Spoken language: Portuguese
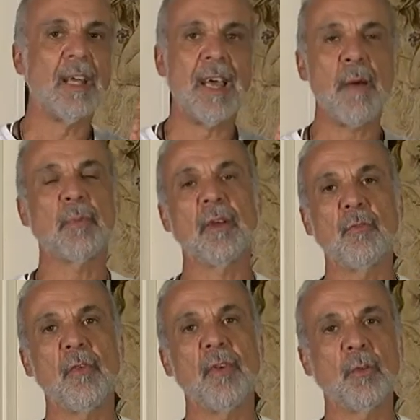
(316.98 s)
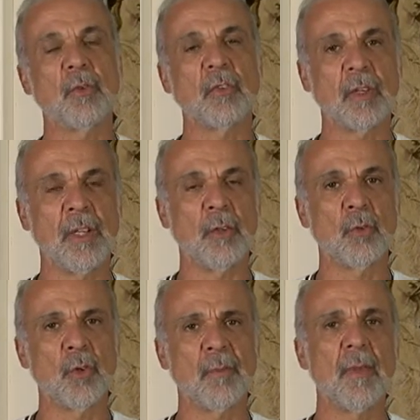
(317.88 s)
época em que foi feito o Cristo
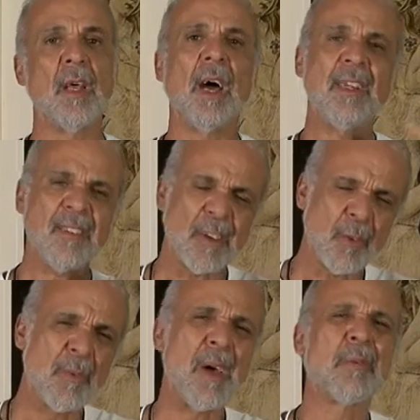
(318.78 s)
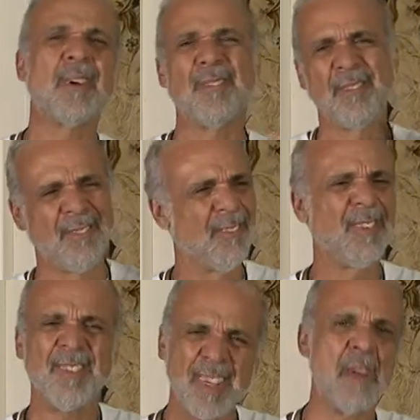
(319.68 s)
Redentor, ainda estava numa época,
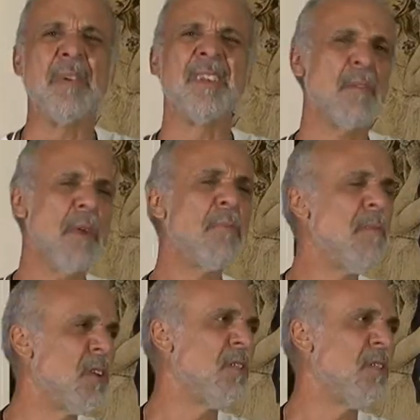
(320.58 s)
sinceramente, né, bem primitiva em